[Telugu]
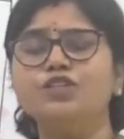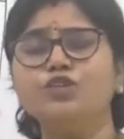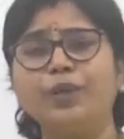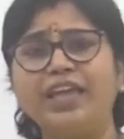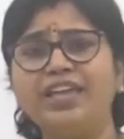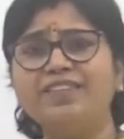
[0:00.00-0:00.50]
సో
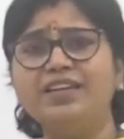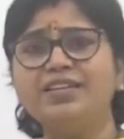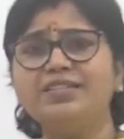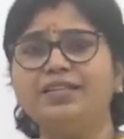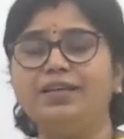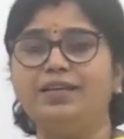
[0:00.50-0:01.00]
ఏదైనా
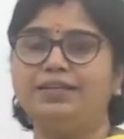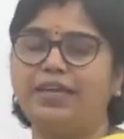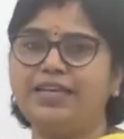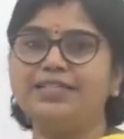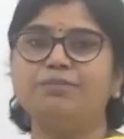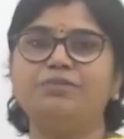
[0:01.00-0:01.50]
సరే
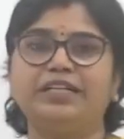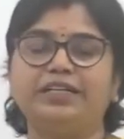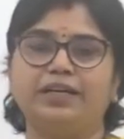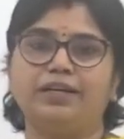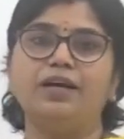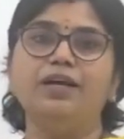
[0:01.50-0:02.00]
ఏ సబ్జెక్ట్
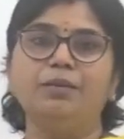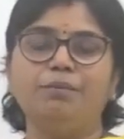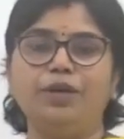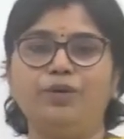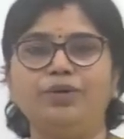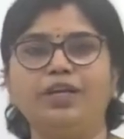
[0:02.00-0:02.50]
అయినా
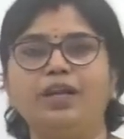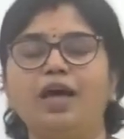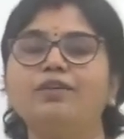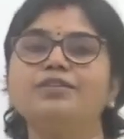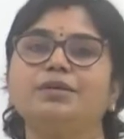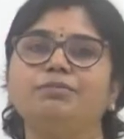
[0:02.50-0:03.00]
మీకున్న
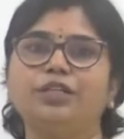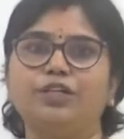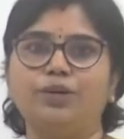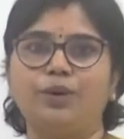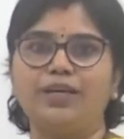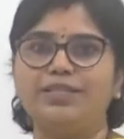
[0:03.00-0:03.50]
నాలుగు
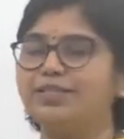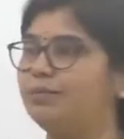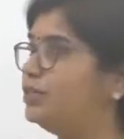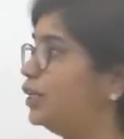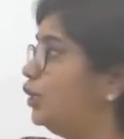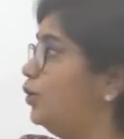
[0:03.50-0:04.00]
సబ్జెక్ట్లో ఐదు
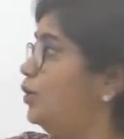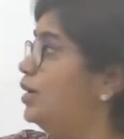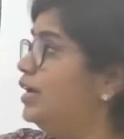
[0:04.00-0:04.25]
సబ్జెక్ట్లో